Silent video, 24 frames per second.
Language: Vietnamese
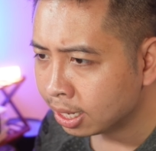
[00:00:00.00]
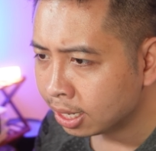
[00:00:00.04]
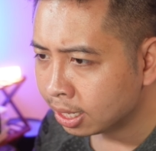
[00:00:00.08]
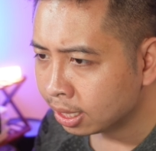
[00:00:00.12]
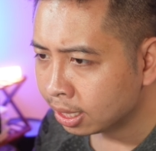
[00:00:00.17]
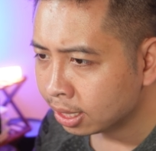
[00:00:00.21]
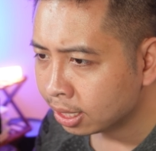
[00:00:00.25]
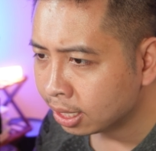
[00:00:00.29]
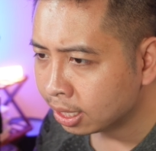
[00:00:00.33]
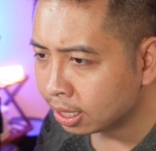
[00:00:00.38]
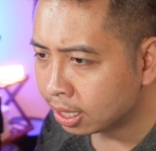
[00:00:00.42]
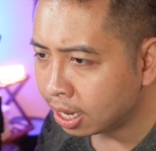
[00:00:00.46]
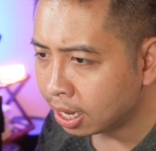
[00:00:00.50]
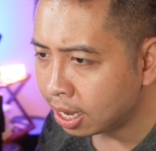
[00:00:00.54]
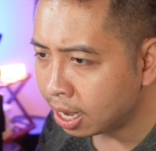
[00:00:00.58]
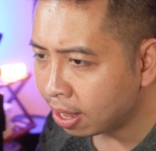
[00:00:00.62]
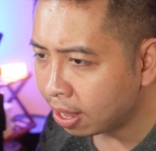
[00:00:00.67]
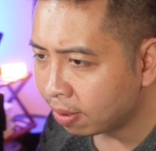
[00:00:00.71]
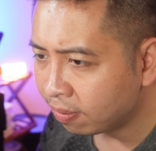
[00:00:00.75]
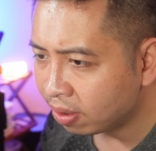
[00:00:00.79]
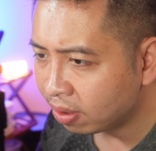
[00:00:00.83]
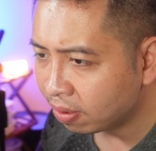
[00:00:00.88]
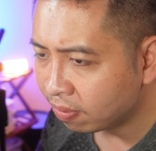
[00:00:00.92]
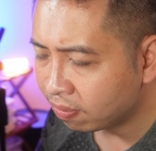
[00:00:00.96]
thì thấy
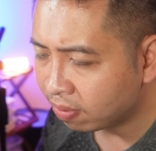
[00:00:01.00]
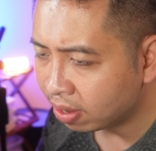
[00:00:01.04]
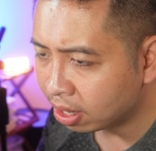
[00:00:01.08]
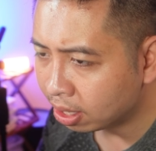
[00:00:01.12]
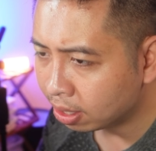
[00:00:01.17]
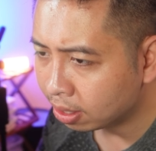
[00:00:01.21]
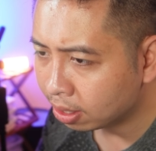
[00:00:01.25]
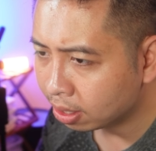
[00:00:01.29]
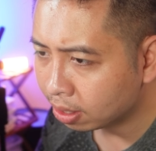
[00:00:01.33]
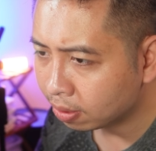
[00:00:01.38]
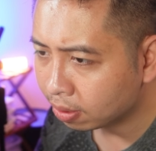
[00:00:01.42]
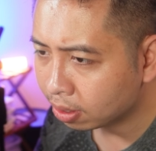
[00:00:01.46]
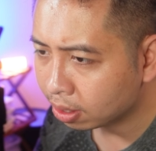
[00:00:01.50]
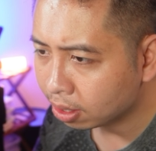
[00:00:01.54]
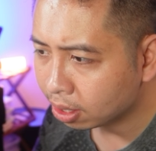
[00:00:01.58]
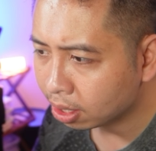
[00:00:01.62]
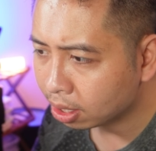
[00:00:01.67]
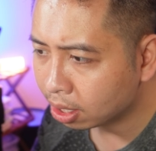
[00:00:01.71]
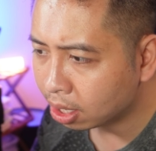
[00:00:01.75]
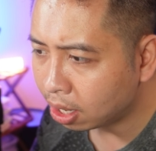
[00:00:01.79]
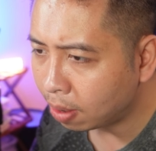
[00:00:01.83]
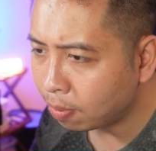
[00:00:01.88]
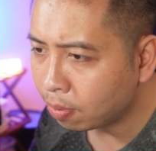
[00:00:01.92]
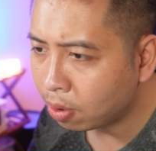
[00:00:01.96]
là về phần
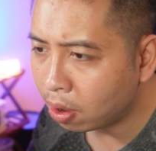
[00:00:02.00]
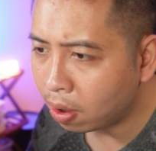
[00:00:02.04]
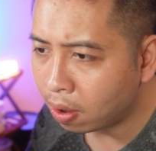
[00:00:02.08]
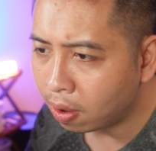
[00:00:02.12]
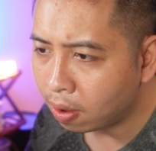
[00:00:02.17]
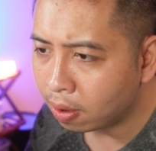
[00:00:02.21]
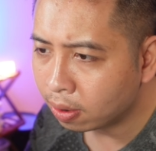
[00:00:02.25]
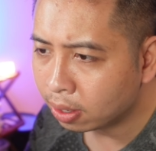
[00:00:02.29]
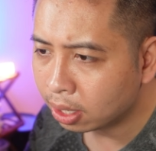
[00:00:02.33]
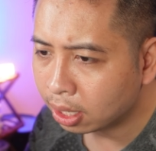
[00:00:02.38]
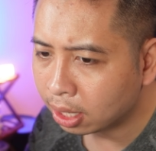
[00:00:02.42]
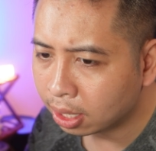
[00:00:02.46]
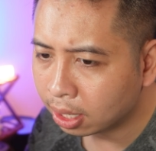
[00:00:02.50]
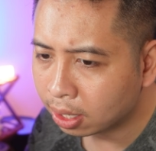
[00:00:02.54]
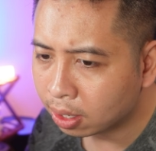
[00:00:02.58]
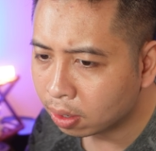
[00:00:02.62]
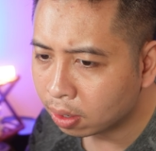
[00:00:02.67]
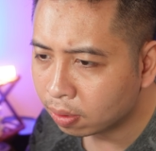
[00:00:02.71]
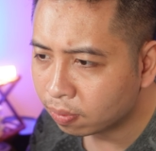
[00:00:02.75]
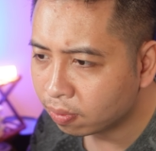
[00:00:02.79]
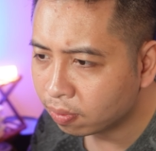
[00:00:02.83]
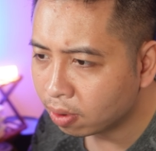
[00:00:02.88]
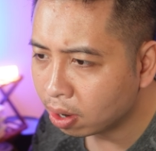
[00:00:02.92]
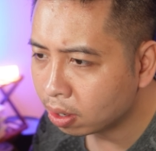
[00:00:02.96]
góc gõ thì
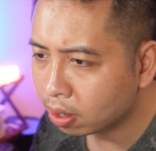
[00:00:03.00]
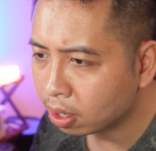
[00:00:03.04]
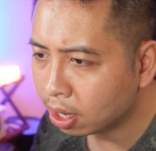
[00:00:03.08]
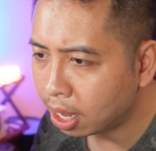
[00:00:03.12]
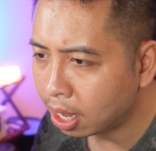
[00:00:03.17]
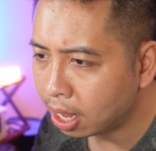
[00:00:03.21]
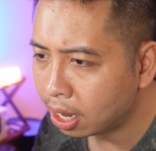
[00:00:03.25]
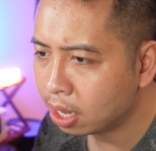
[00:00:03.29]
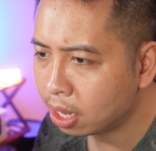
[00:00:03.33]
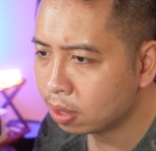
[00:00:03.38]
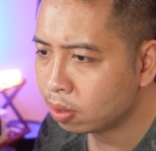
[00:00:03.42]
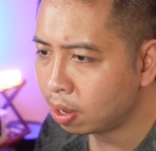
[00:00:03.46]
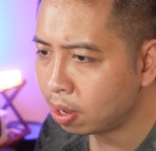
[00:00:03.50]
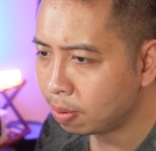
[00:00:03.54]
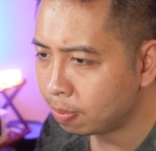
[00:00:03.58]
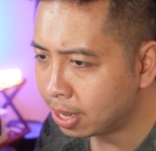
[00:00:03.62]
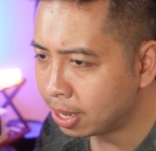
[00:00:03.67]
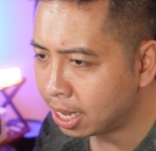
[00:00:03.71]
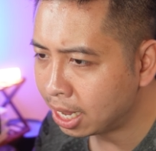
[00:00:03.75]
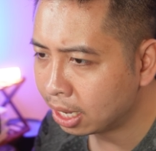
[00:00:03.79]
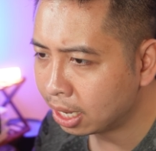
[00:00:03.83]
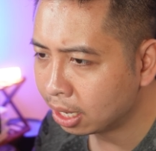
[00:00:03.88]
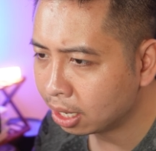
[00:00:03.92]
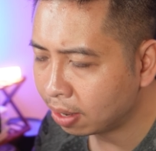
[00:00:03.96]
con frog khá là thoải
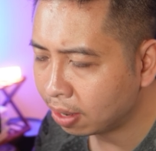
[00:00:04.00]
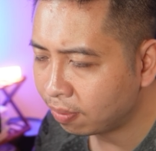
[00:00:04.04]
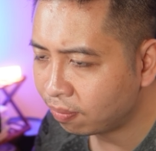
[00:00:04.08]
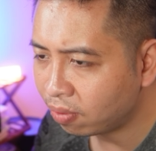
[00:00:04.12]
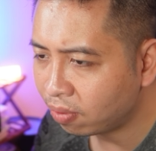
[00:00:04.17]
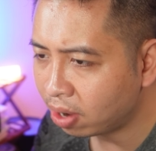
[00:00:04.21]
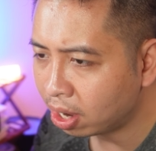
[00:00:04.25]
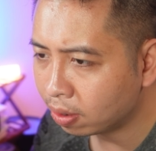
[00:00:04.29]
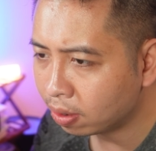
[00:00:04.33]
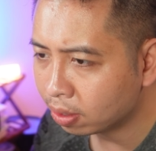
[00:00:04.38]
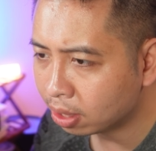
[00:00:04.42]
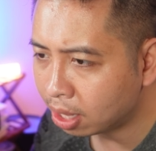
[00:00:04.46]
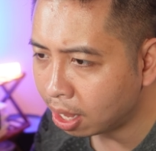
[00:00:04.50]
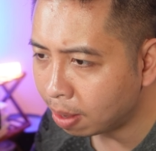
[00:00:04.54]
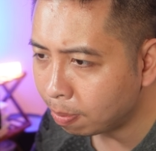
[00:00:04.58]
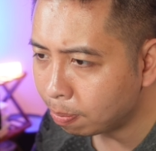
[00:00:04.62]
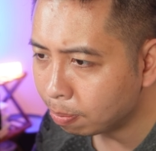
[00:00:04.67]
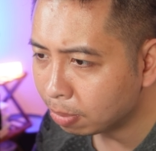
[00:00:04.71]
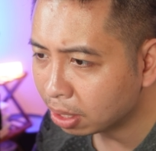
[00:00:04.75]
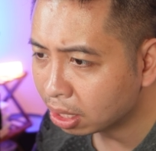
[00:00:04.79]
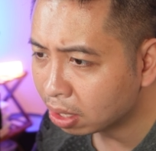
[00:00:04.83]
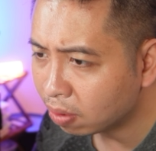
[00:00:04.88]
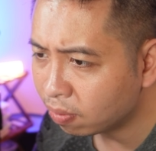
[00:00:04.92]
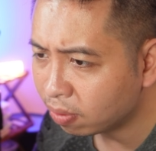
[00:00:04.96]
mái cái front nó thấp
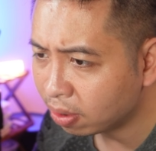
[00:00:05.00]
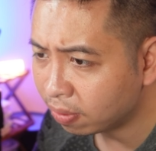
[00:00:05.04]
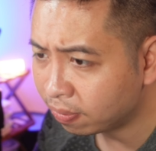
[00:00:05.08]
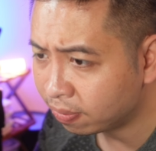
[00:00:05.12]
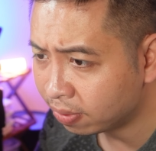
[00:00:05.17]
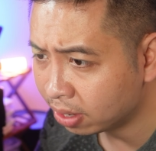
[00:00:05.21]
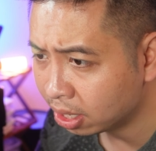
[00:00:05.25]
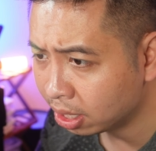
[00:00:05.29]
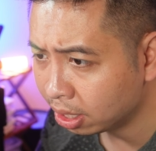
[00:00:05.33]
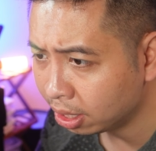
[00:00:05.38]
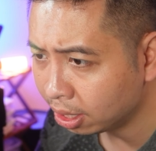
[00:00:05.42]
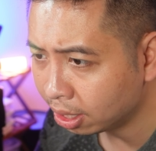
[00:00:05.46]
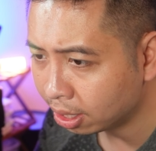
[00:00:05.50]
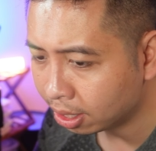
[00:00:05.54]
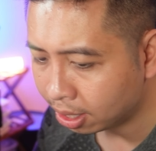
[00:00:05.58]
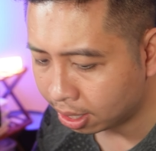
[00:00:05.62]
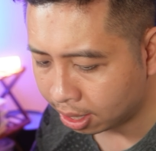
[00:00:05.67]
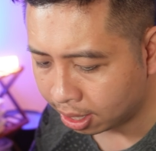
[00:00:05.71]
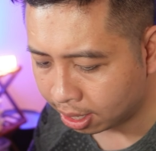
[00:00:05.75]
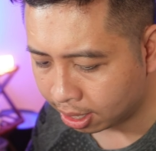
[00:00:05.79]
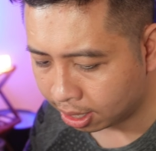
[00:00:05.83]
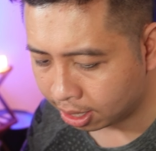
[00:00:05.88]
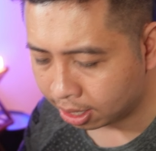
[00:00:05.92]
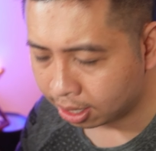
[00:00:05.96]
mình không phải với
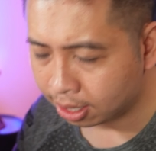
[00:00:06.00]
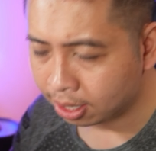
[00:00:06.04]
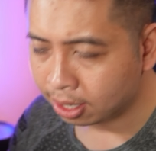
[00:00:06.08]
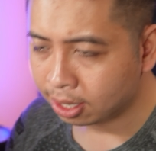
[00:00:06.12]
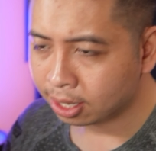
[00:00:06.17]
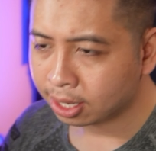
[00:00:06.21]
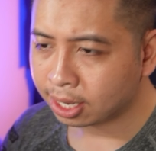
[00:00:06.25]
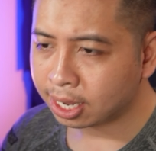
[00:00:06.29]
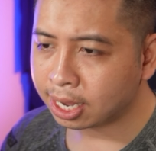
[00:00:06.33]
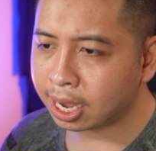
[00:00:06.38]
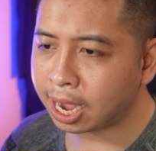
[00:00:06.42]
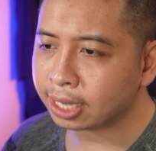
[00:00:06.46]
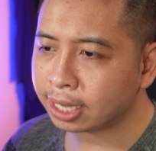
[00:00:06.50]
cạnh